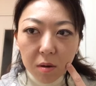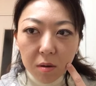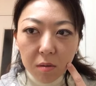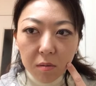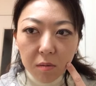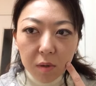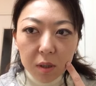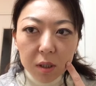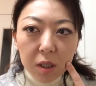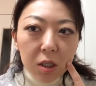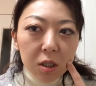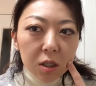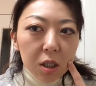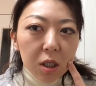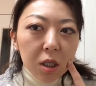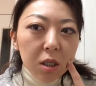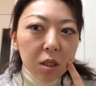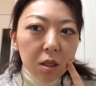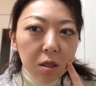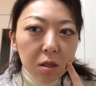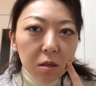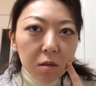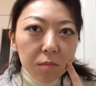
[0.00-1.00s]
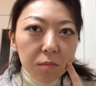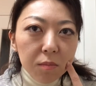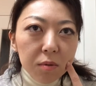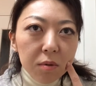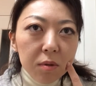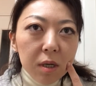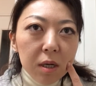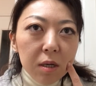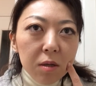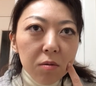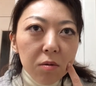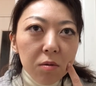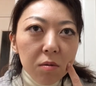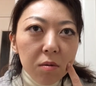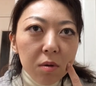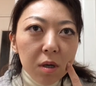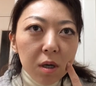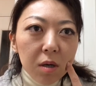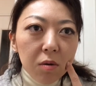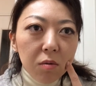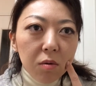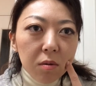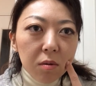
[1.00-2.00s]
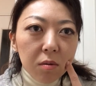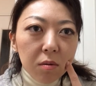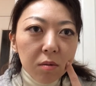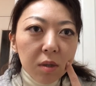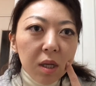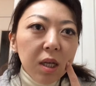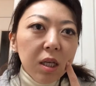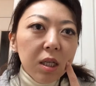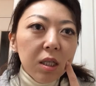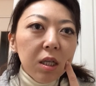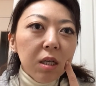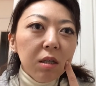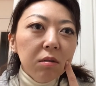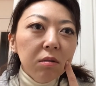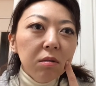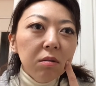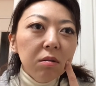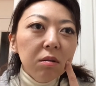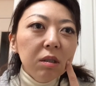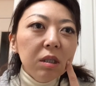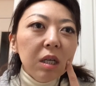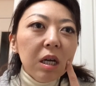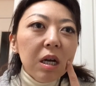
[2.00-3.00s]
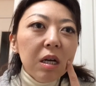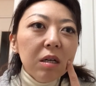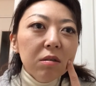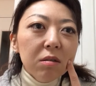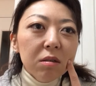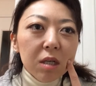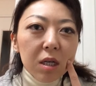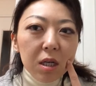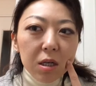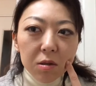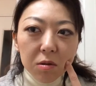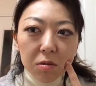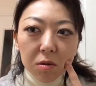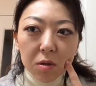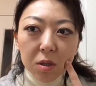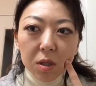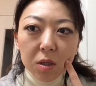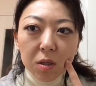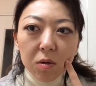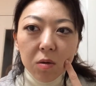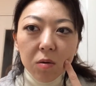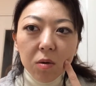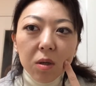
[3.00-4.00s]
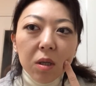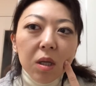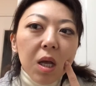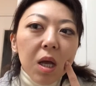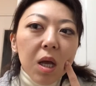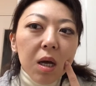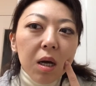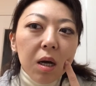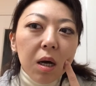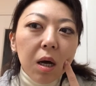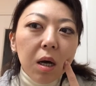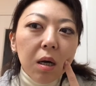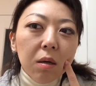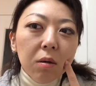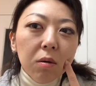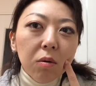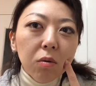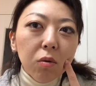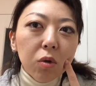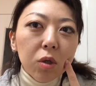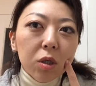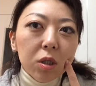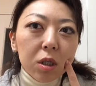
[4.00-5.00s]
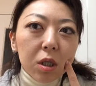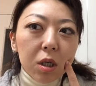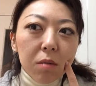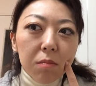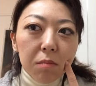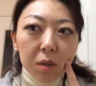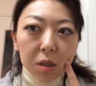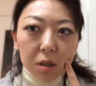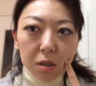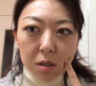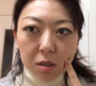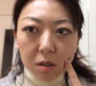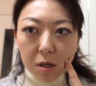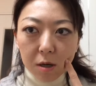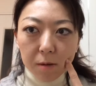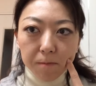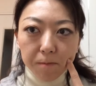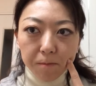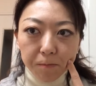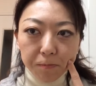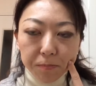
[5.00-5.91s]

私っていうブランドができてくるさぐらいの勢いで開業しちゃいました。